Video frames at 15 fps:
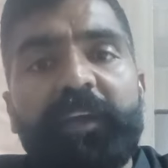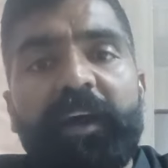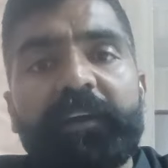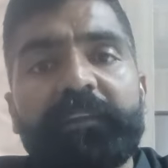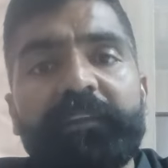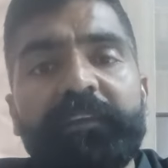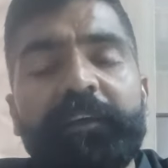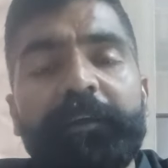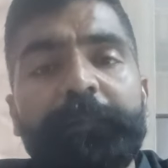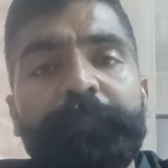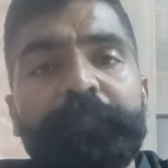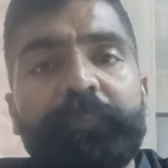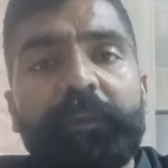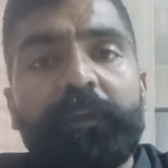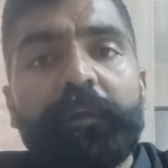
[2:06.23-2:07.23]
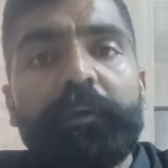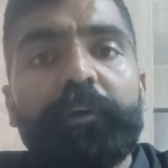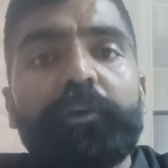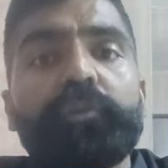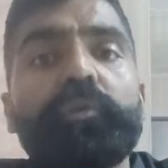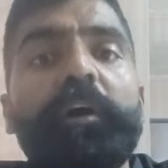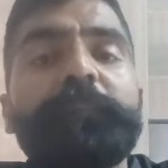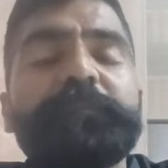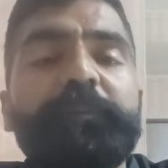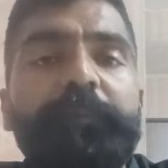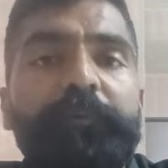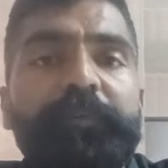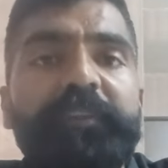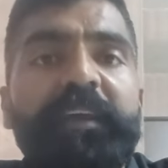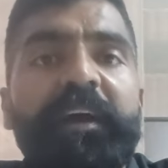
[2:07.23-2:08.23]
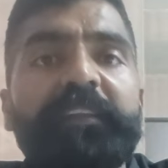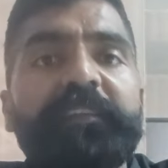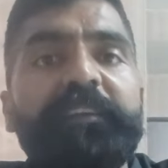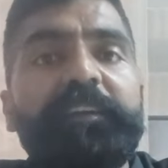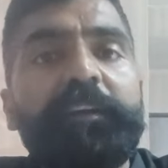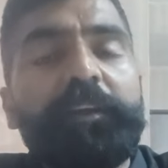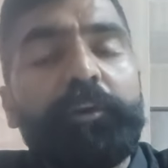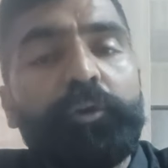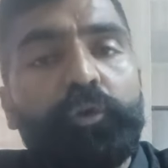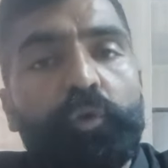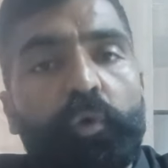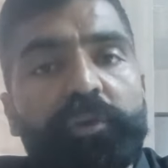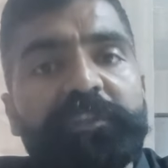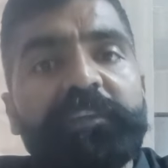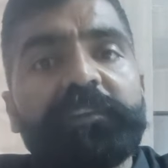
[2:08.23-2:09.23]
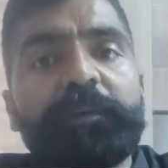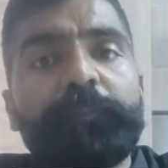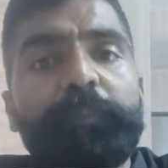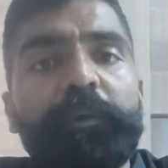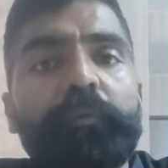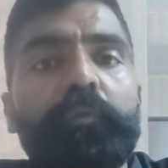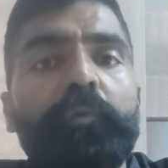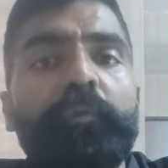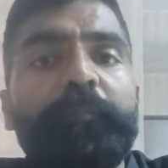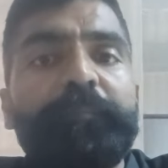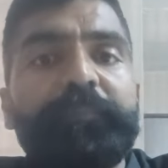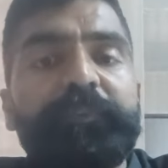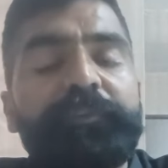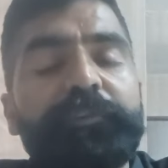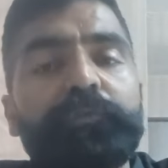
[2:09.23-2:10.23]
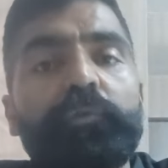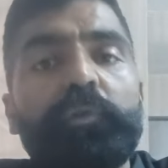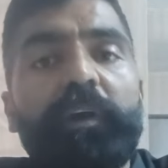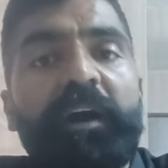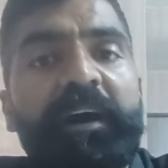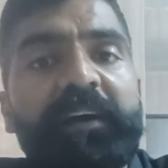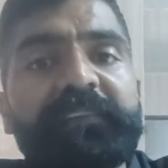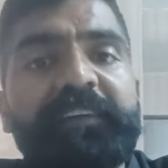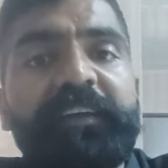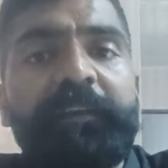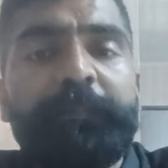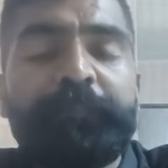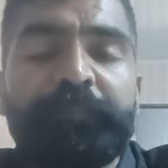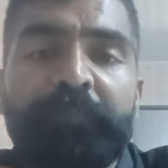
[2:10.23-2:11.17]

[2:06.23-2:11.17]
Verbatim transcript: विद्यार्थी हैं तो आप सभी विद्यार्थी 9 सितंबर को जिसको कहा जाए